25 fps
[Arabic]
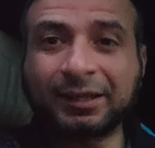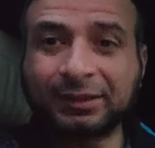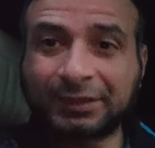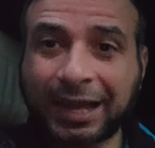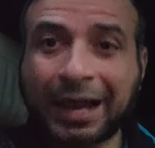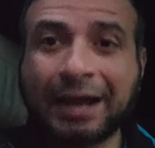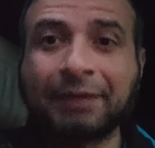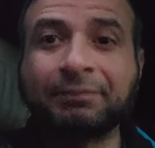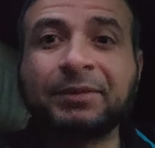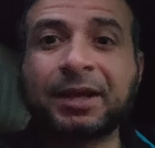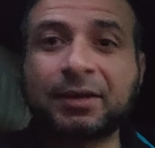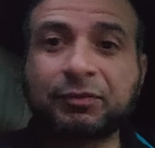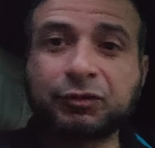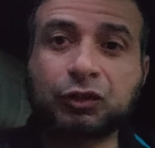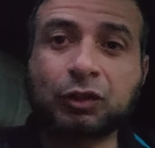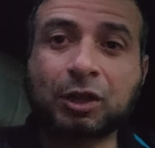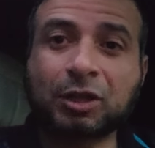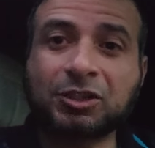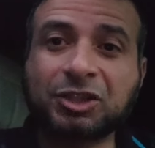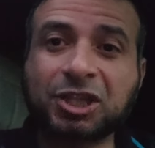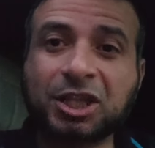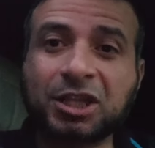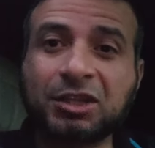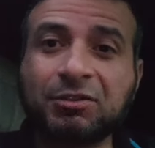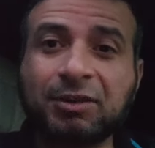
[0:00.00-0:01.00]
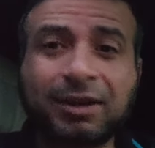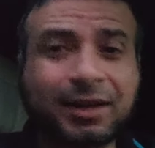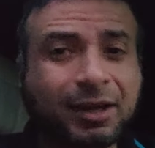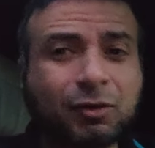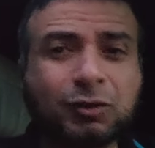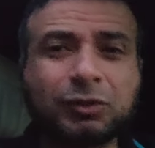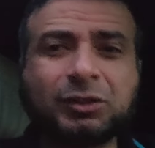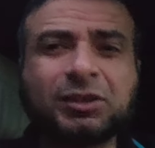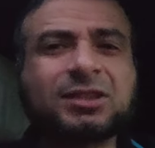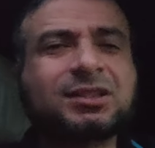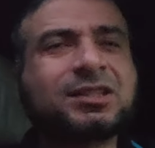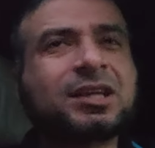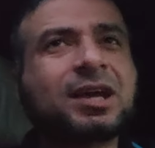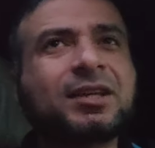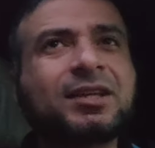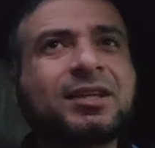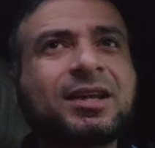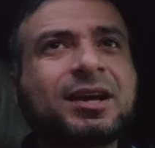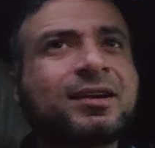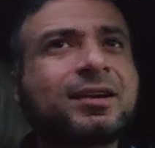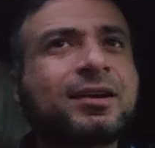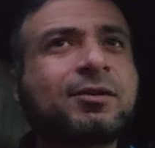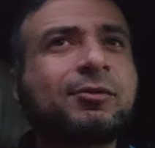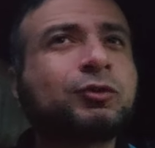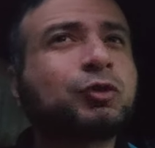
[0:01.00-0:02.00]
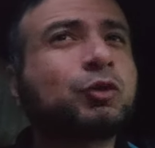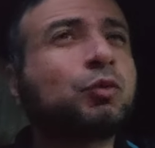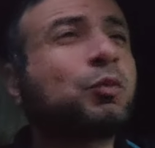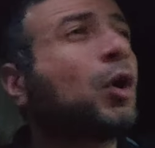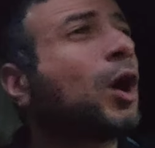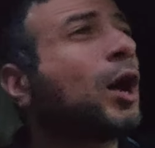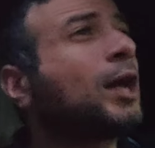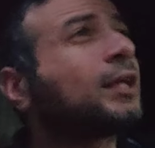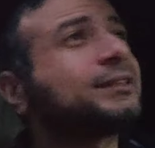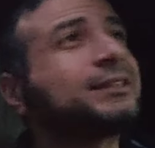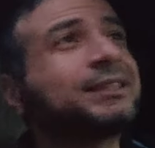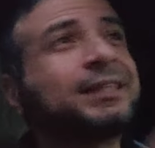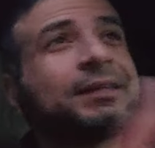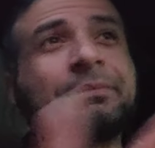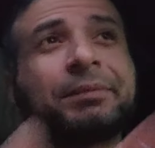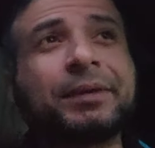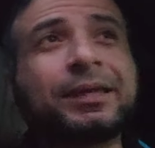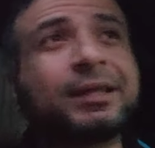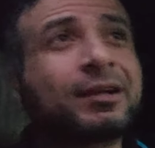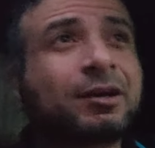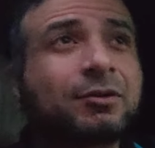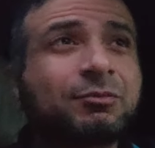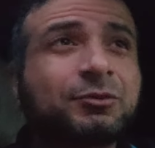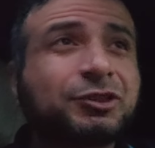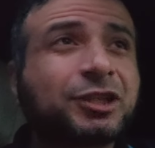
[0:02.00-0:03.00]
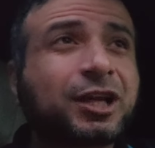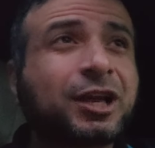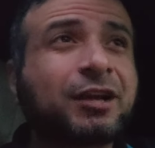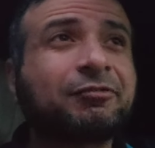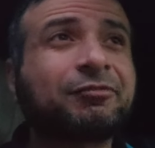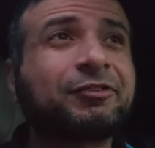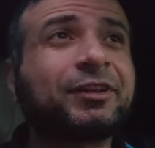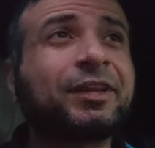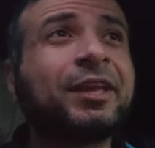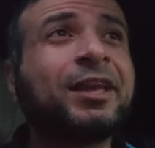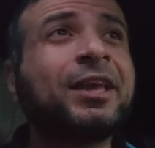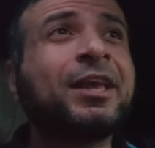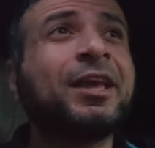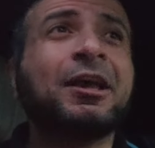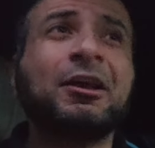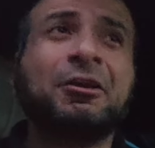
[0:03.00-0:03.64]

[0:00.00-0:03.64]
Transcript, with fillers: تعب نفسه عشاني وانا كنت صغيره وطموحاتي كبيره ومش عارف ايه